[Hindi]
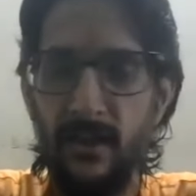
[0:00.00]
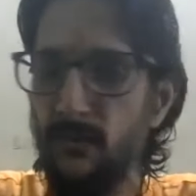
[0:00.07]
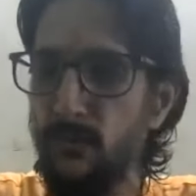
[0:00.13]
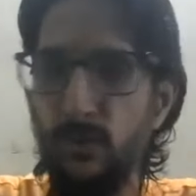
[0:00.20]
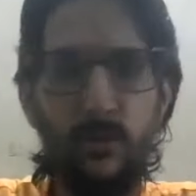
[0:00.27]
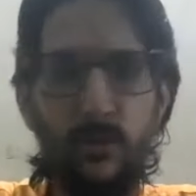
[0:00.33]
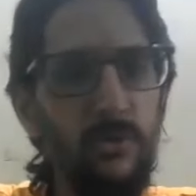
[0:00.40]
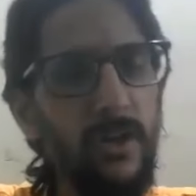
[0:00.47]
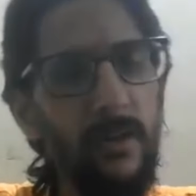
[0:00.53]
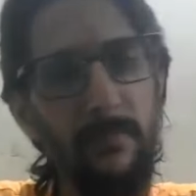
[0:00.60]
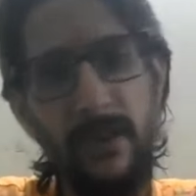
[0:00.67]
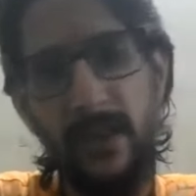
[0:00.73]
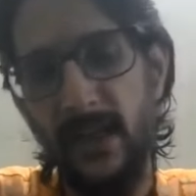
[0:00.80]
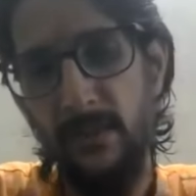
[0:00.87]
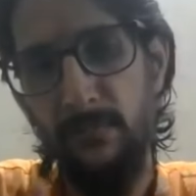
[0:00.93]
वो लोगों ने
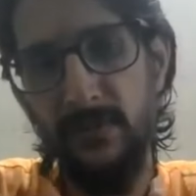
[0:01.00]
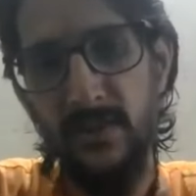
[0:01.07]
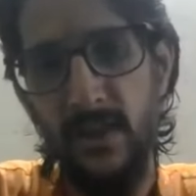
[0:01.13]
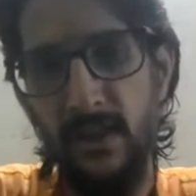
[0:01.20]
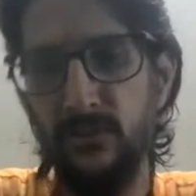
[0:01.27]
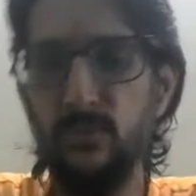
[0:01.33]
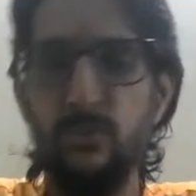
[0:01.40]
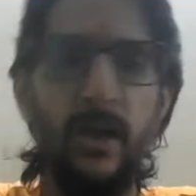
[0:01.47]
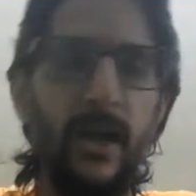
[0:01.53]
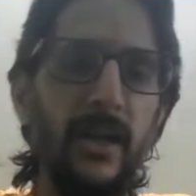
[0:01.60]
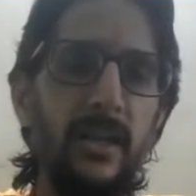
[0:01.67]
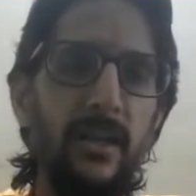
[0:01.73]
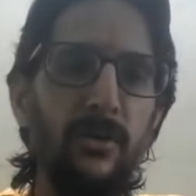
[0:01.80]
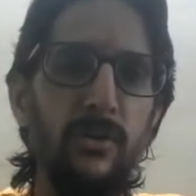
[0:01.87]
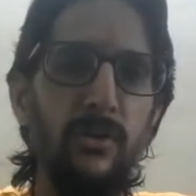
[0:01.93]
पहले कभी शायद सुना ही
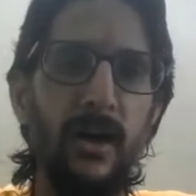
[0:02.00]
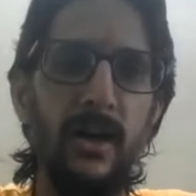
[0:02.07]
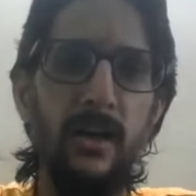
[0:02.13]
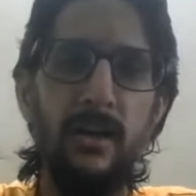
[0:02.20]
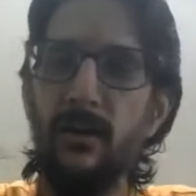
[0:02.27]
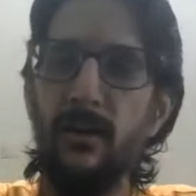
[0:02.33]
नहीं होगा